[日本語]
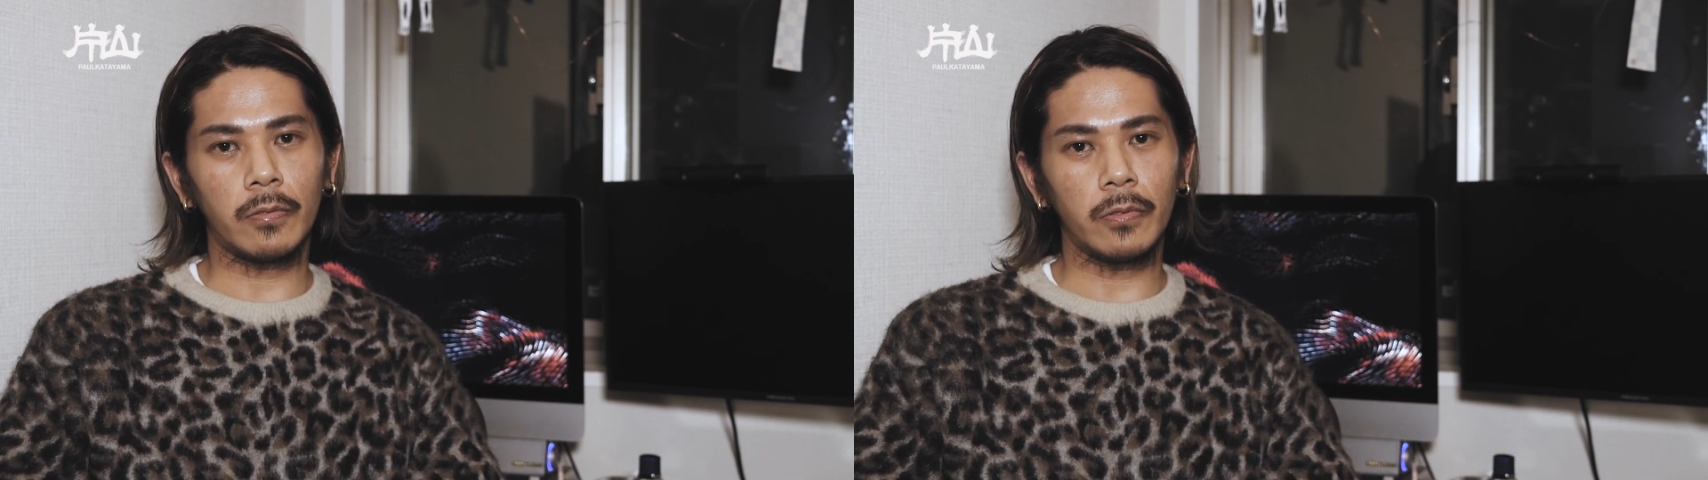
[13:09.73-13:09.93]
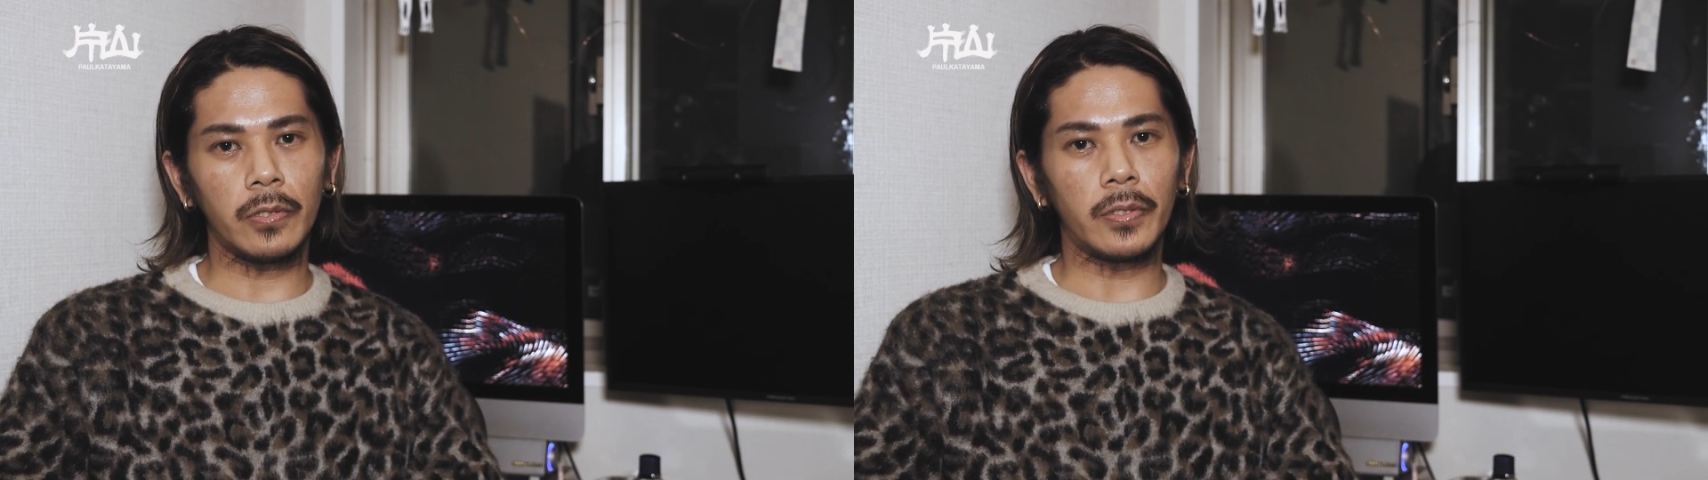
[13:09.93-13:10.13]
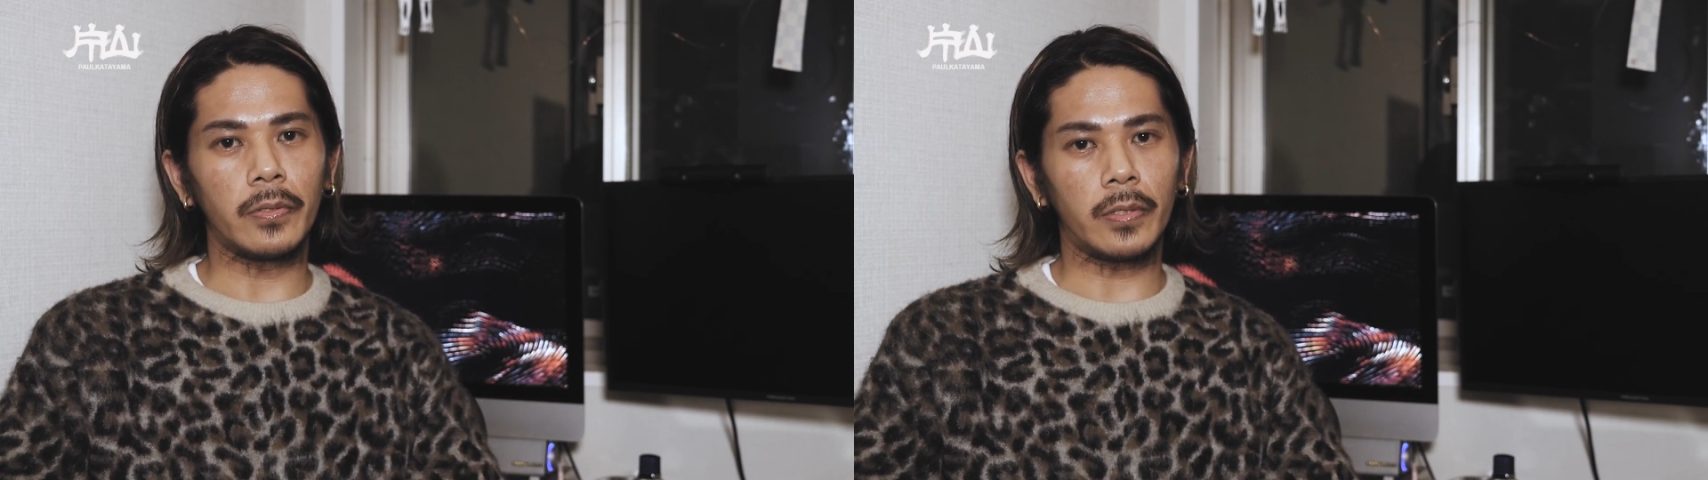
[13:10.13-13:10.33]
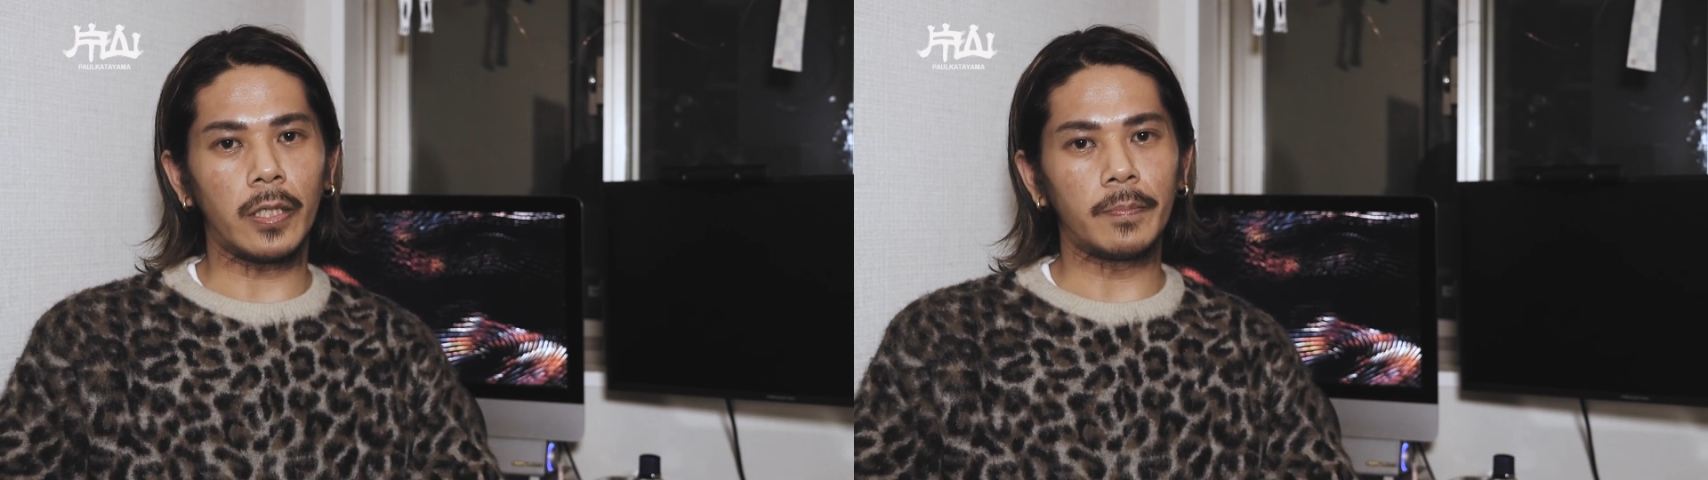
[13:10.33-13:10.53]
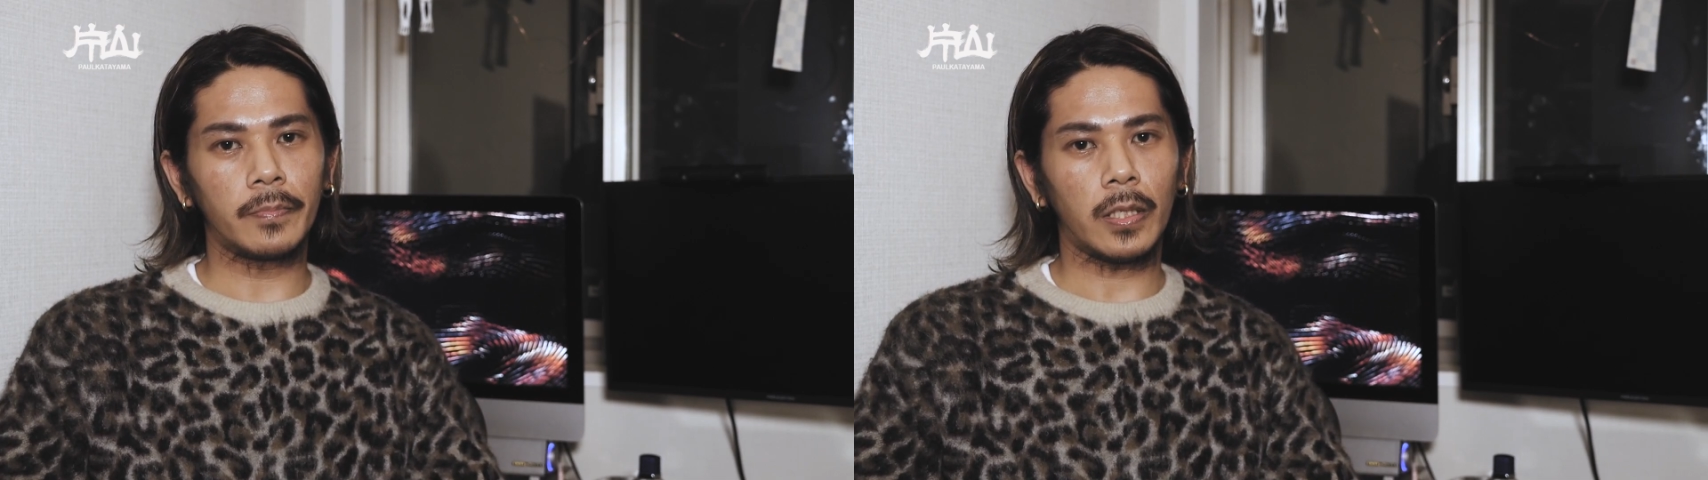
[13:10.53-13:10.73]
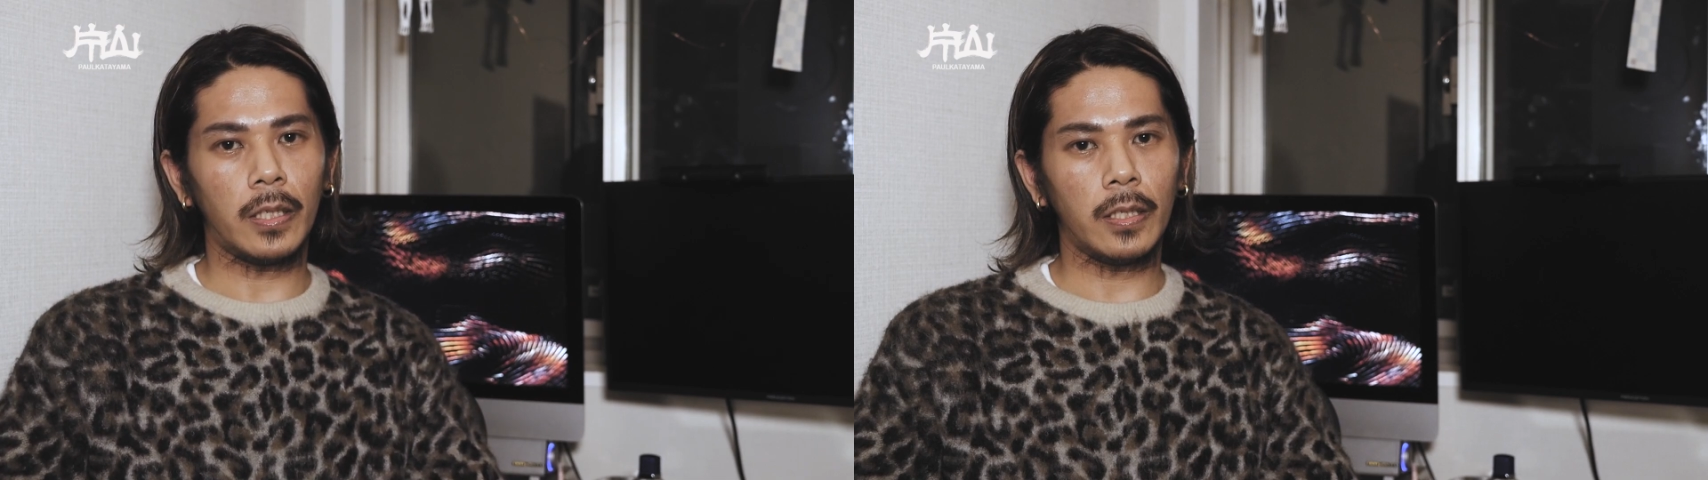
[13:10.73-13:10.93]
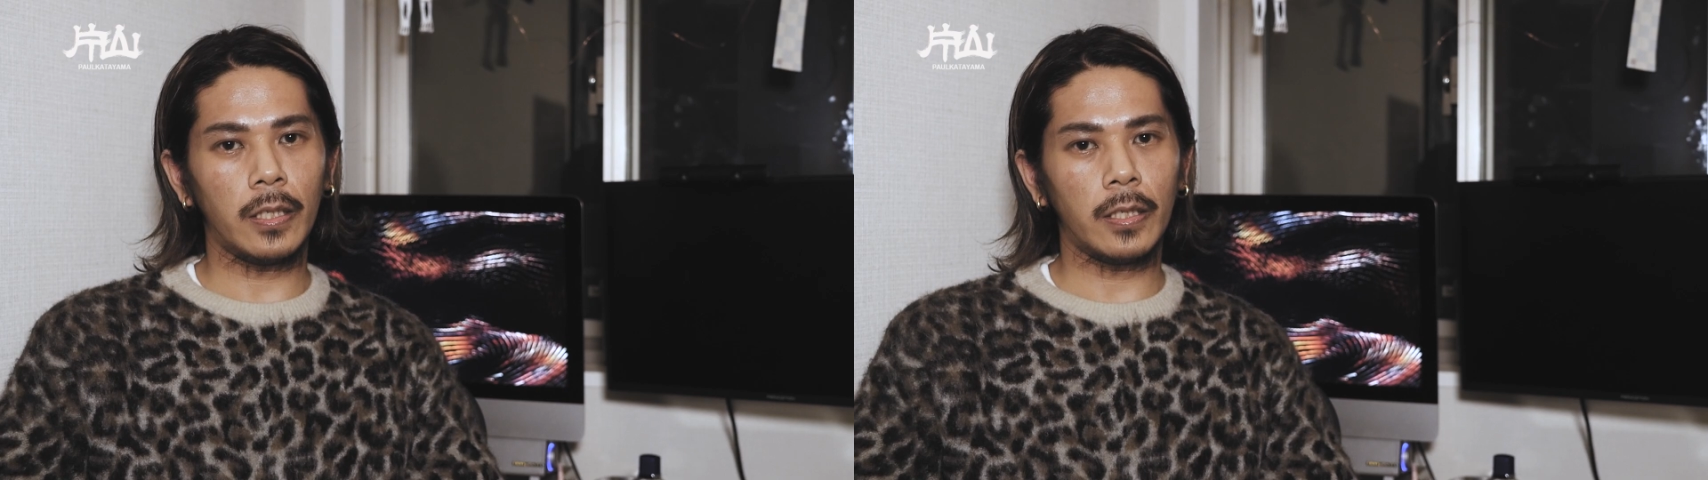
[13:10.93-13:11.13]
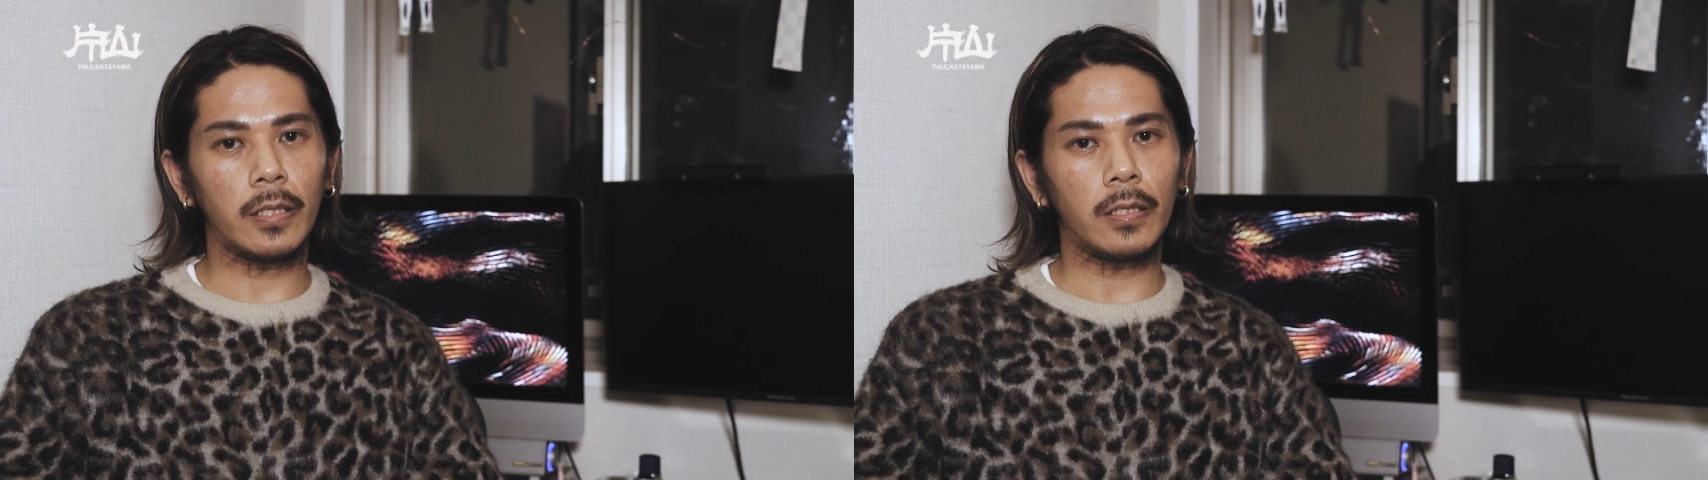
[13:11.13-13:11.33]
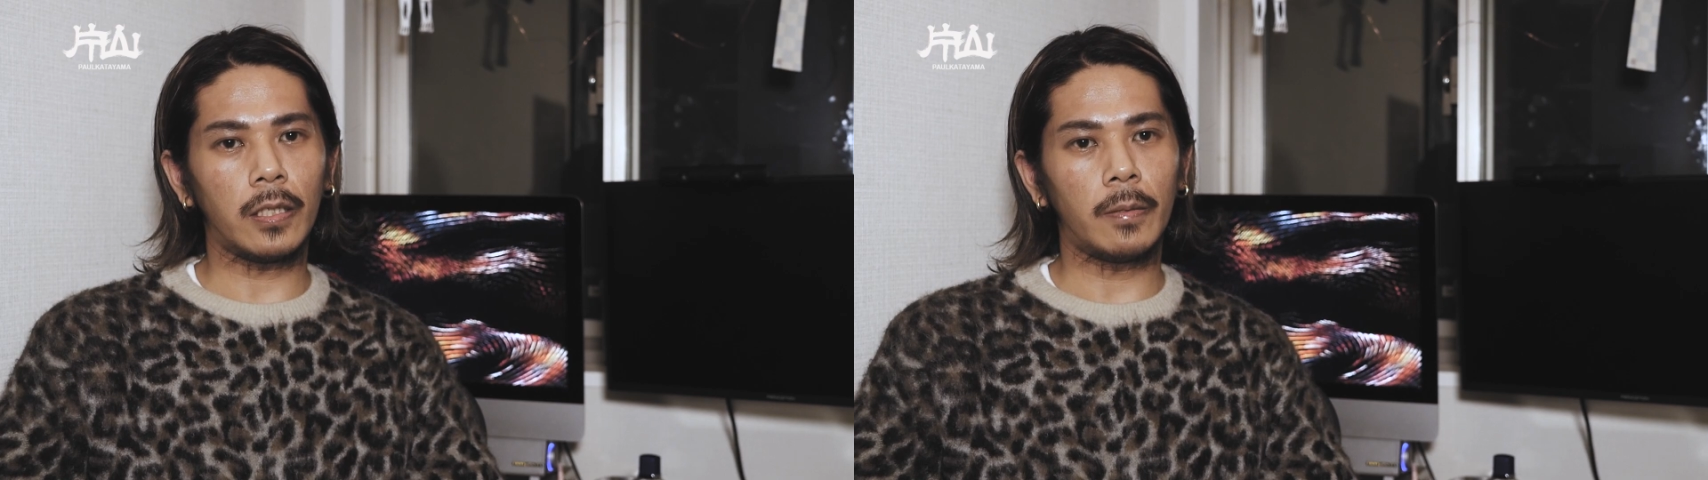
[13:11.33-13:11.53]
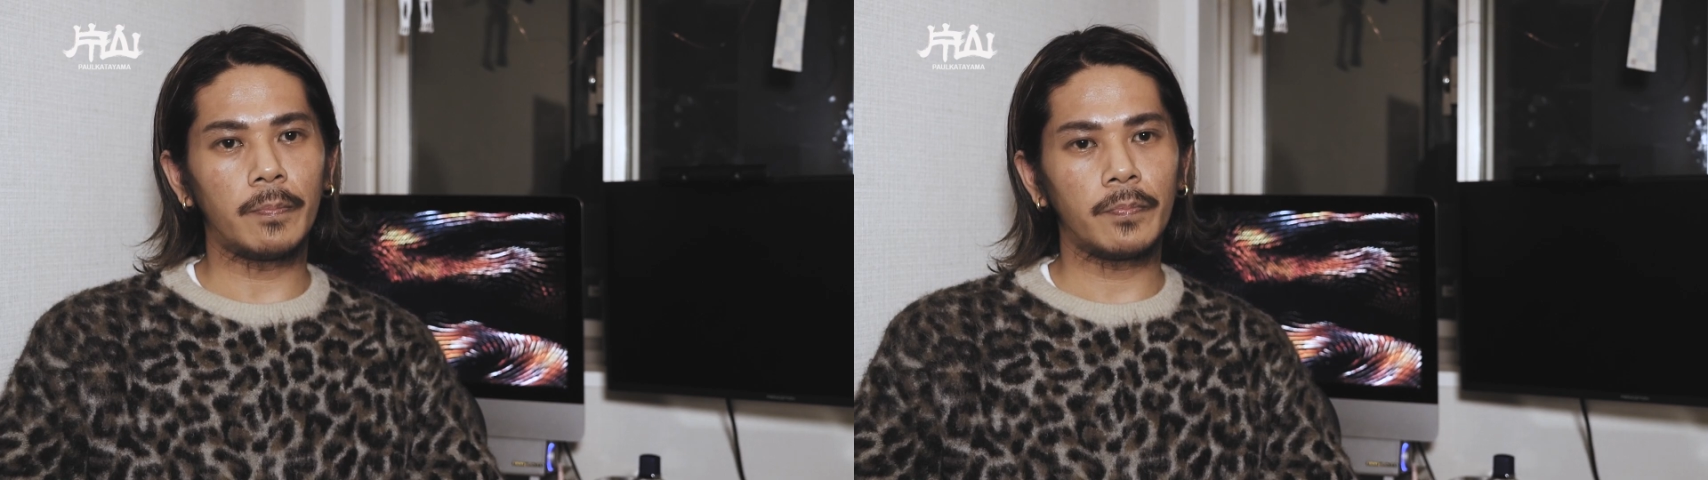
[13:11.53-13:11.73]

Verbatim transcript: こいいっていうか考え方が。